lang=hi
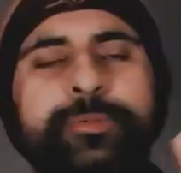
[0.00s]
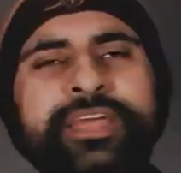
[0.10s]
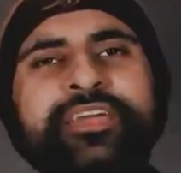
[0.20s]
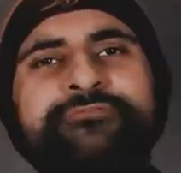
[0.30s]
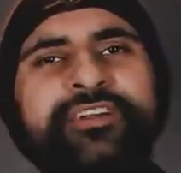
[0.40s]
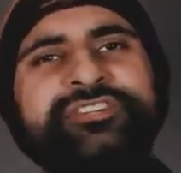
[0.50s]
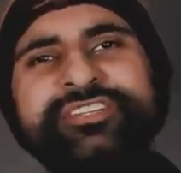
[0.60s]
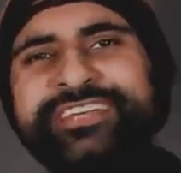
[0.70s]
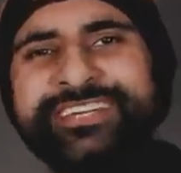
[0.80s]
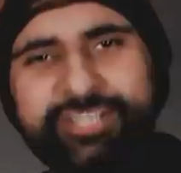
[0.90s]
तो भाई ये
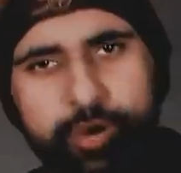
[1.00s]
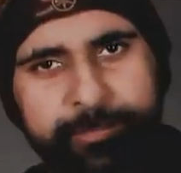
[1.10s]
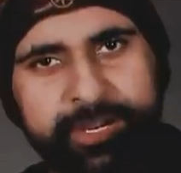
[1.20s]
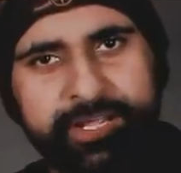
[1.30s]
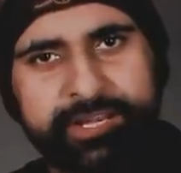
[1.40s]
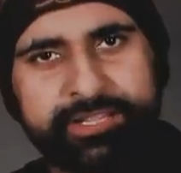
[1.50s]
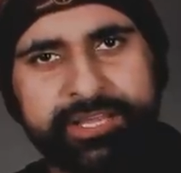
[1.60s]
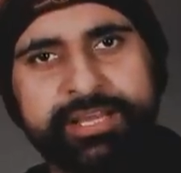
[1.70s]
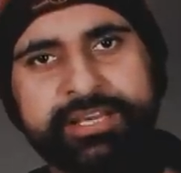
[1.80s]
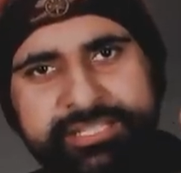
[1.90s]
vultures कैसे ऑपरेट करते
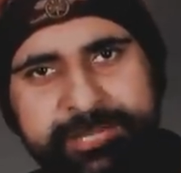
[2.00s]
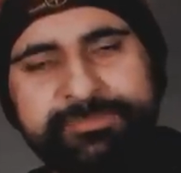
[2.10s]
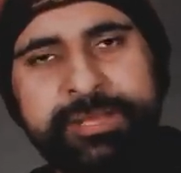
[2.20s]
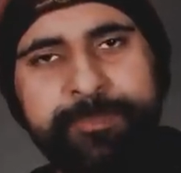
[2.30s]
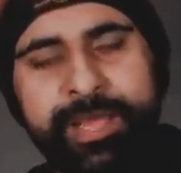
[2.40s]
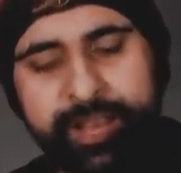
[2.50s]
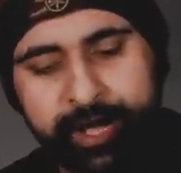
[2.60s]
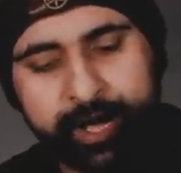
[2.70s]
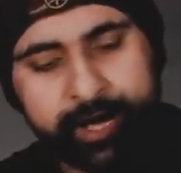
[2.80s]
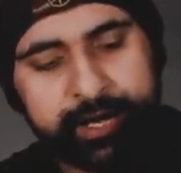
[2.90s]
हैं सबसे पहले
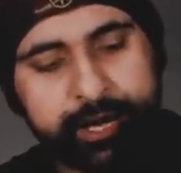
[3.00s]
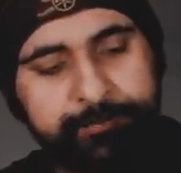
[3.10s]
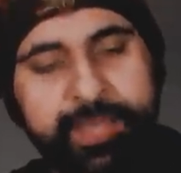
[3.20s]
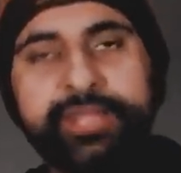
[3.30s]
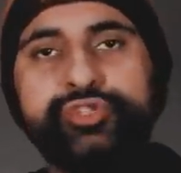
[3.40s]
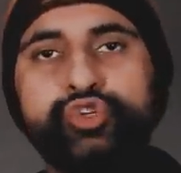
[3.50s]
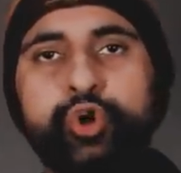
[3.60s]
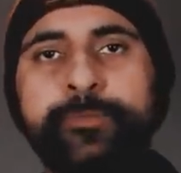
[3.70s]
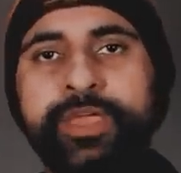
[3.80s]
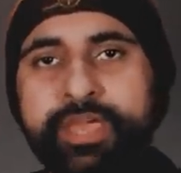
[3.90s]
कि भाई
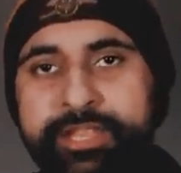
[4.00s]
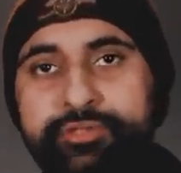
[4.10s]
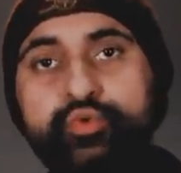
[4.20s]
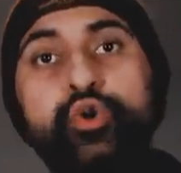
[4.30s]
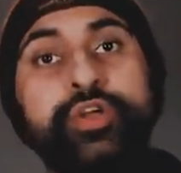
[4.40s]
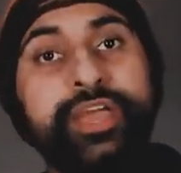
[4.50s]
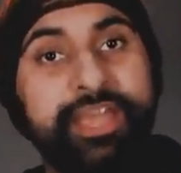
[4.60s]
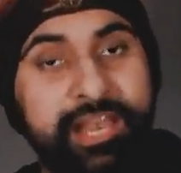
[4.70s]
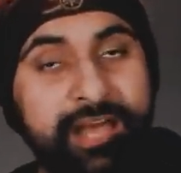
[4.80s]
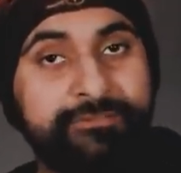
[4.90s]
जो भी हिंदुओं के
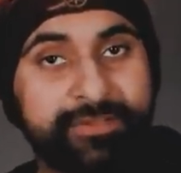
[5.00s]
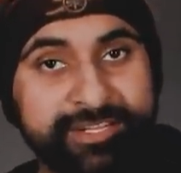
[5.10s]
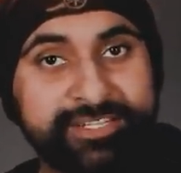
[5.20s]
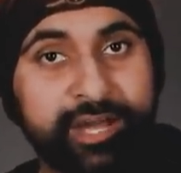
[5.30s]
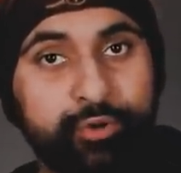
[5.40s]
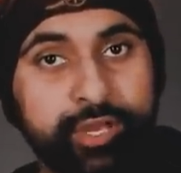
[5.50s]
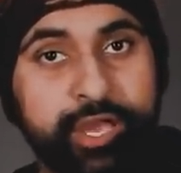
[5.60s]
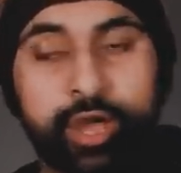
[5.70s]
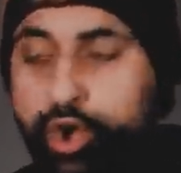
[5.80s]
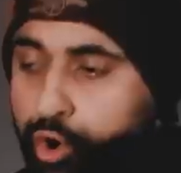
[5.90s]
खिलाफ हिंसा हुई
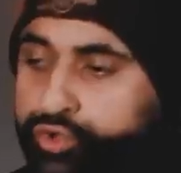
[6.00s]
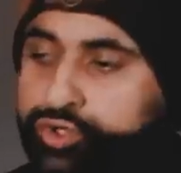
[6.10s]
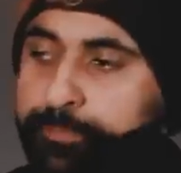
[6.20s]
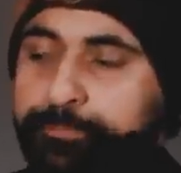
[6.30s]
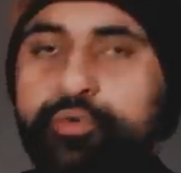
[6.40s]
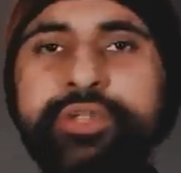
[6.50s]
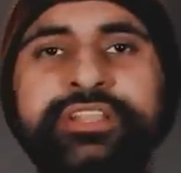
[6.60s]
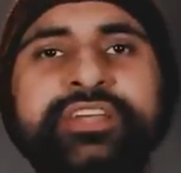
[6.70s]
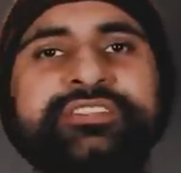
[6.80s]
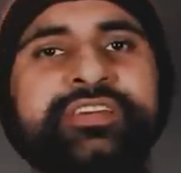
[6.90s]
है उसको पूरी
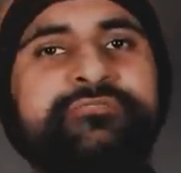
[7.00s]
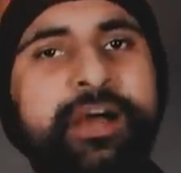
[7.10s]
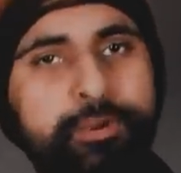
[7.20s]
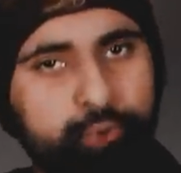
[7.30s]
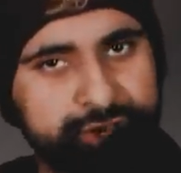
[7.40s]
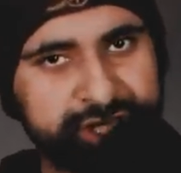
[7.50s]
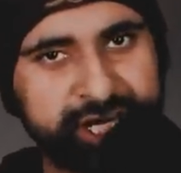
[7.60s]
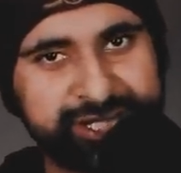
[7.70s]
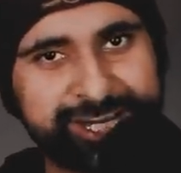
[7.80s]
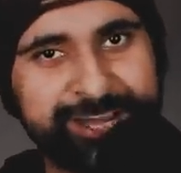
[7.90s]
तरह से वाइट वॉश
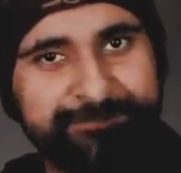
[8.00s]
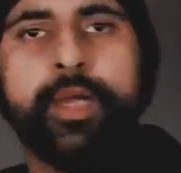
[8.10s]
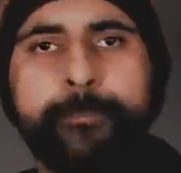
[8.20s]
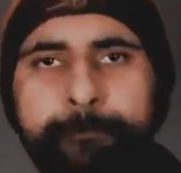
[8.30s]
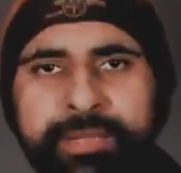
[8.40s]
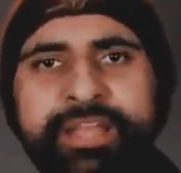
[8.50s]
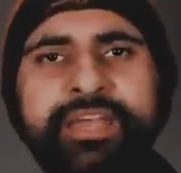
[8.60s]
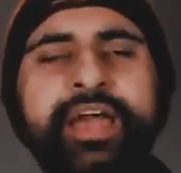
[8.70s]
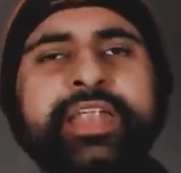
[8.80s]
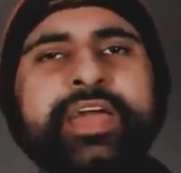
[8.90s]
किया जाए
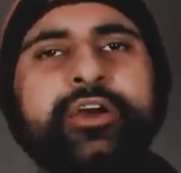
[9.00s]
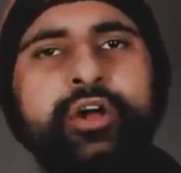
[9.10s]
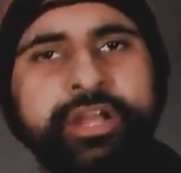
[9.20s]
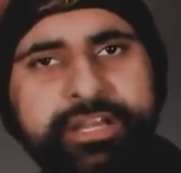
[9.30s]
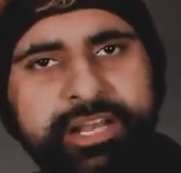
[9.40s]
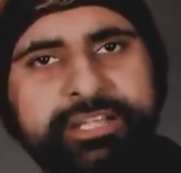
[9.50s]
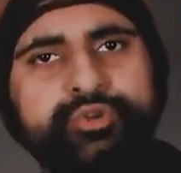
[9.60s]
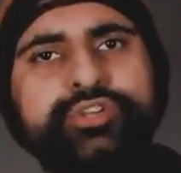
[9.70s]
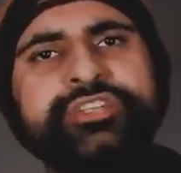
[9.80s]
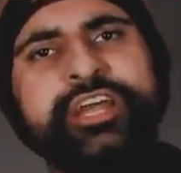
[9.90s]
मीडिया ने और
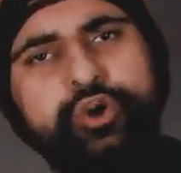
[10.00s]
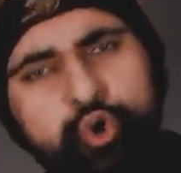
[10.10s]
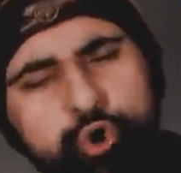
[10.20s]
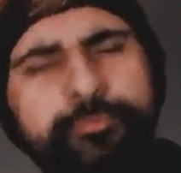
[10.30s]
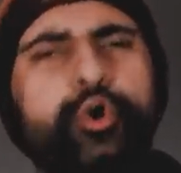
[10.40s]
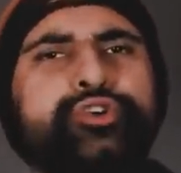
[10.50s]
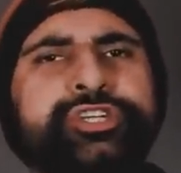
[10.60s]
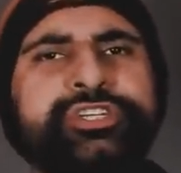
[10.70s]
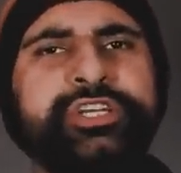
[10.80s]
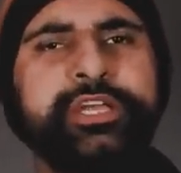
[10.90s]
इंटेलेक्चुअल्स ने खूब
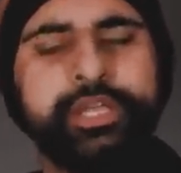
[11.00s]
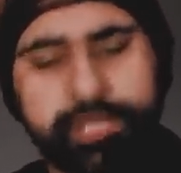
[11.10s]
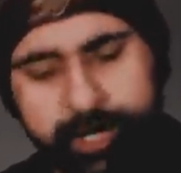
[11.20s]
कोशिश की